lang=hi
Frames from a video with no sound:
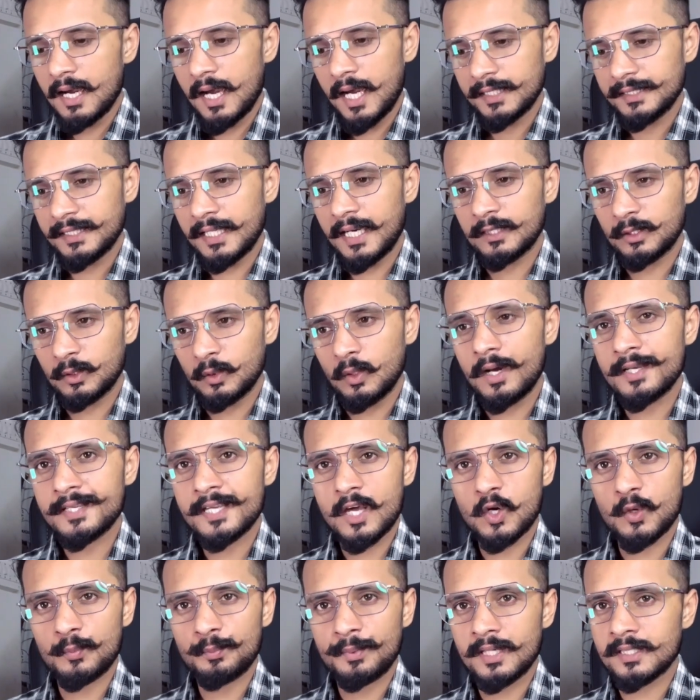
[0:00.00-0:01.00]
हजार दो
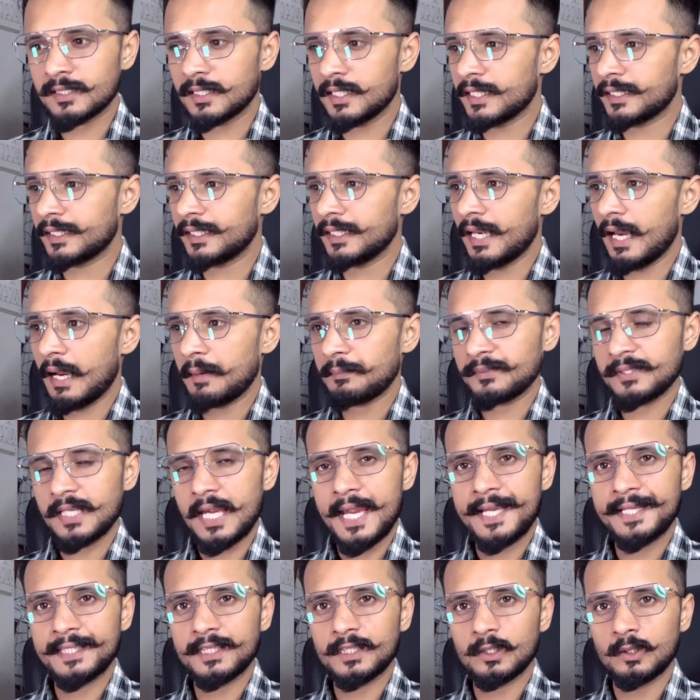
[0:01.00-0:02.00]
हजार रुपये से लेके आप
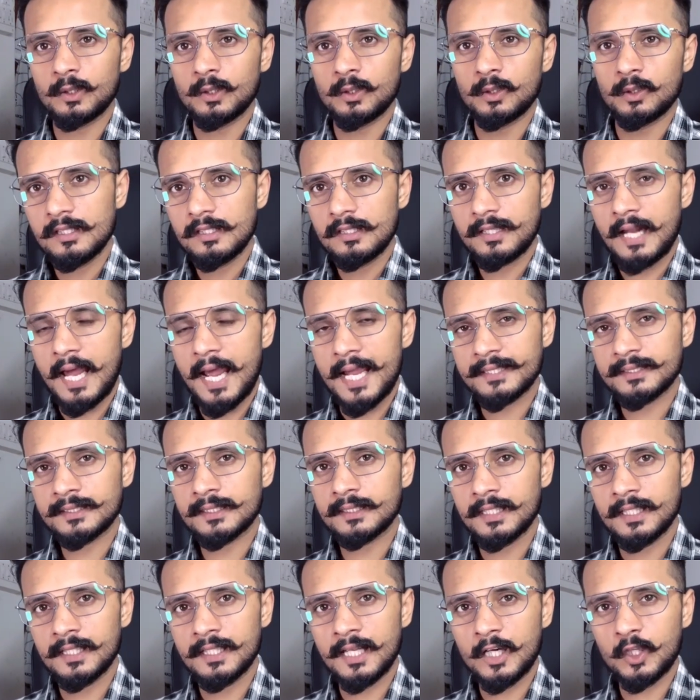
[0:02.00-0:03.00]
चाहें तो ढाई से
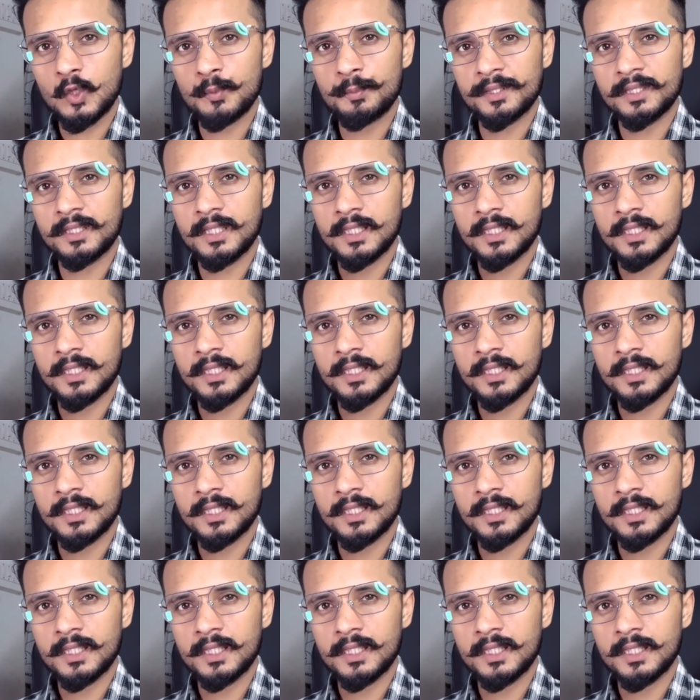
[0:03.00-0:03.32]
तीन लाख रुपए